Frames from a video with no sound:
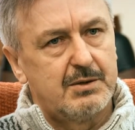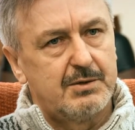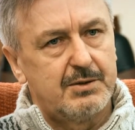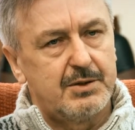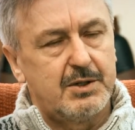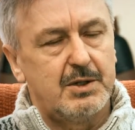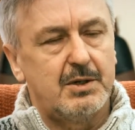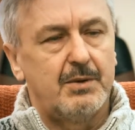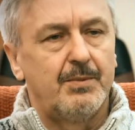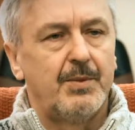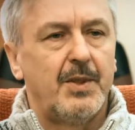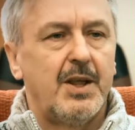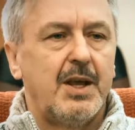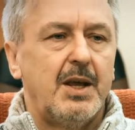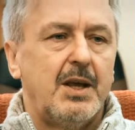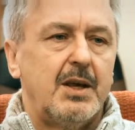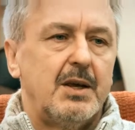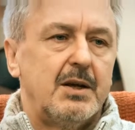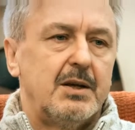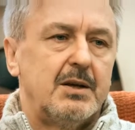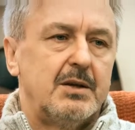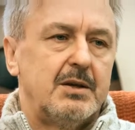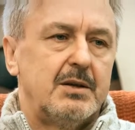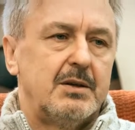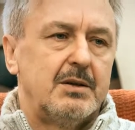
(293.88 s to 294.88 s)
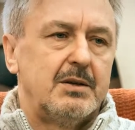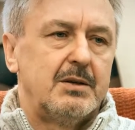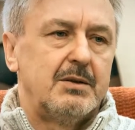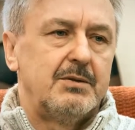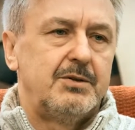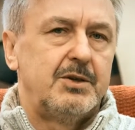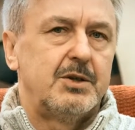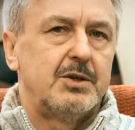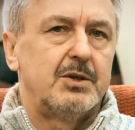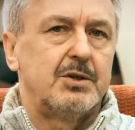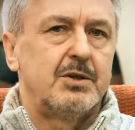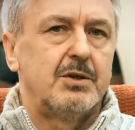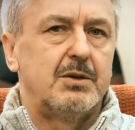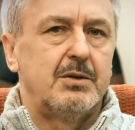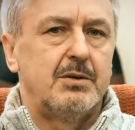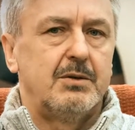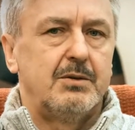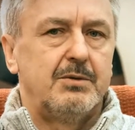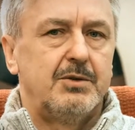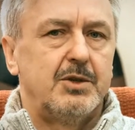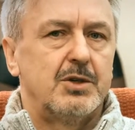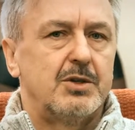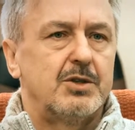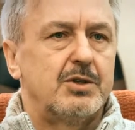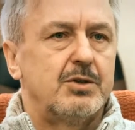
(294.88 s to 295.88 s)
W to
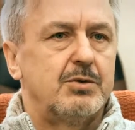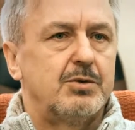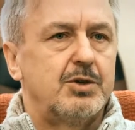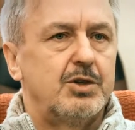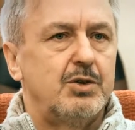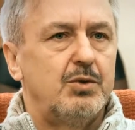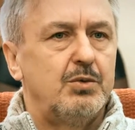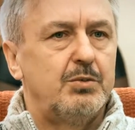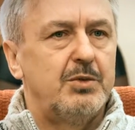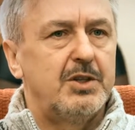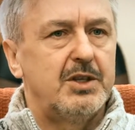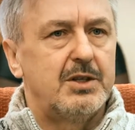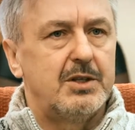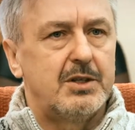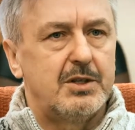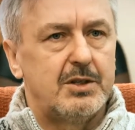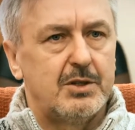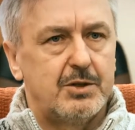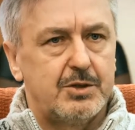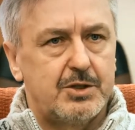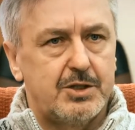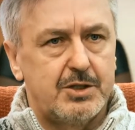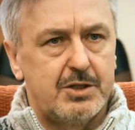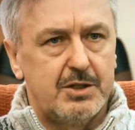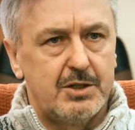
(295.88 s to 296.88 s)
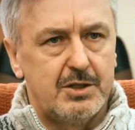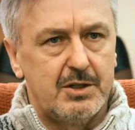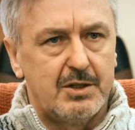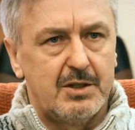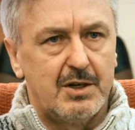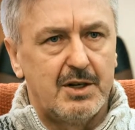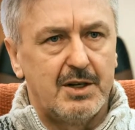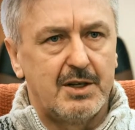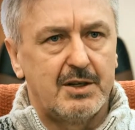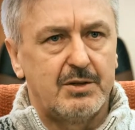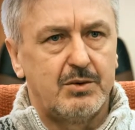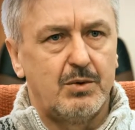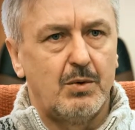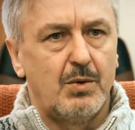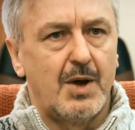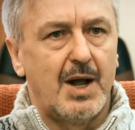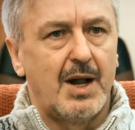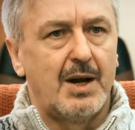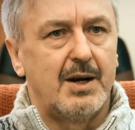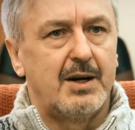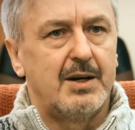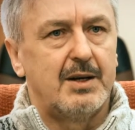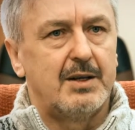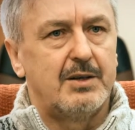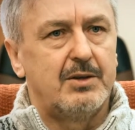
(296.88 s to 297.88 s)
e, wiążą się umiejętności
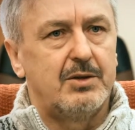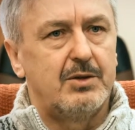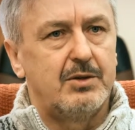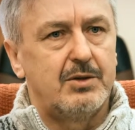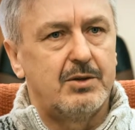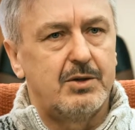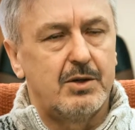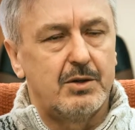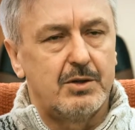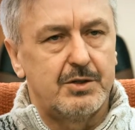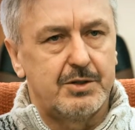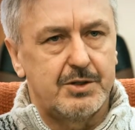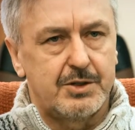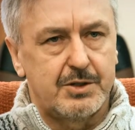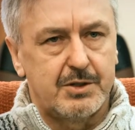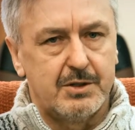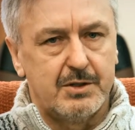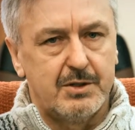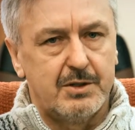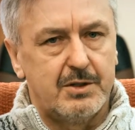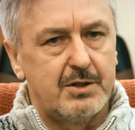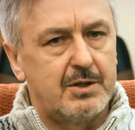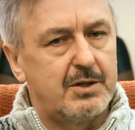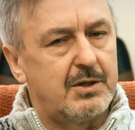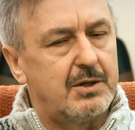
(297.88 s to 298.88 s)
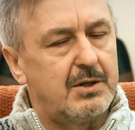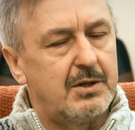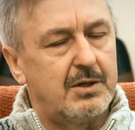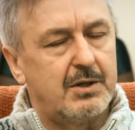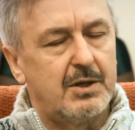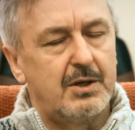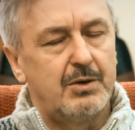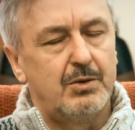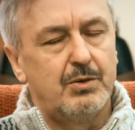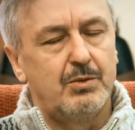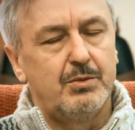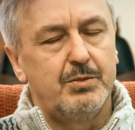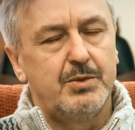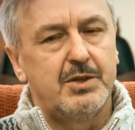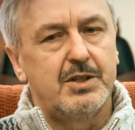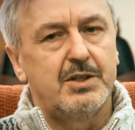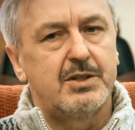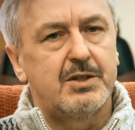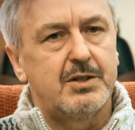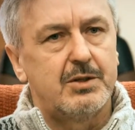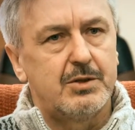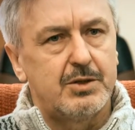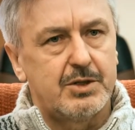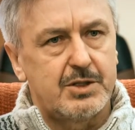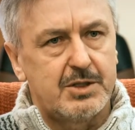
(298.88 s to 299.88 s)
intelektualne, e,
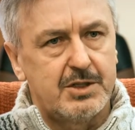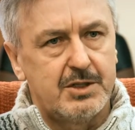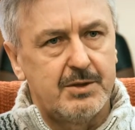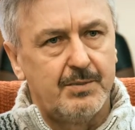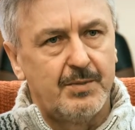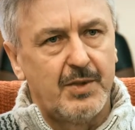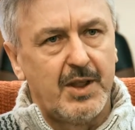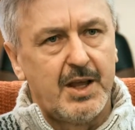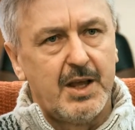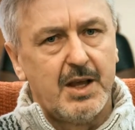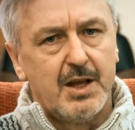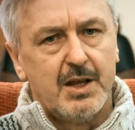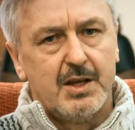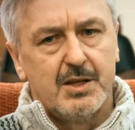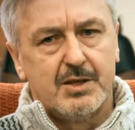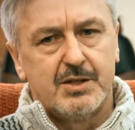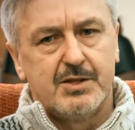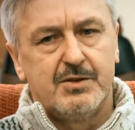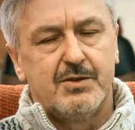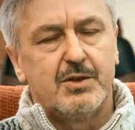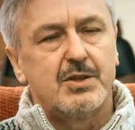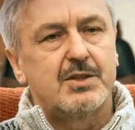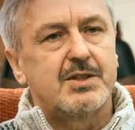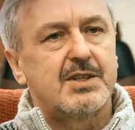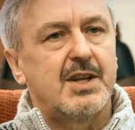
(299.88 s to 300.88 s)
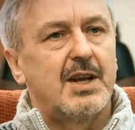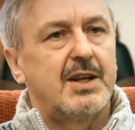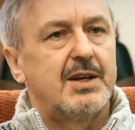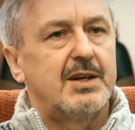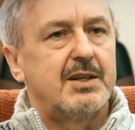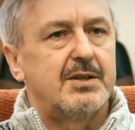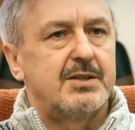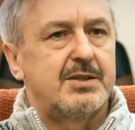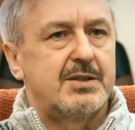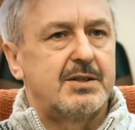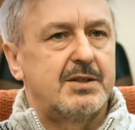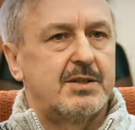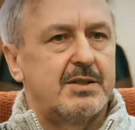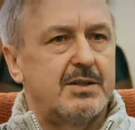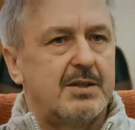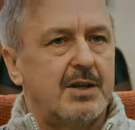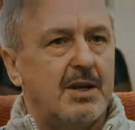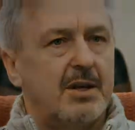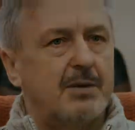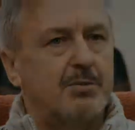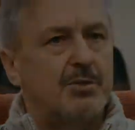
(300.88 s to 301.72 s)
umiejętności związane z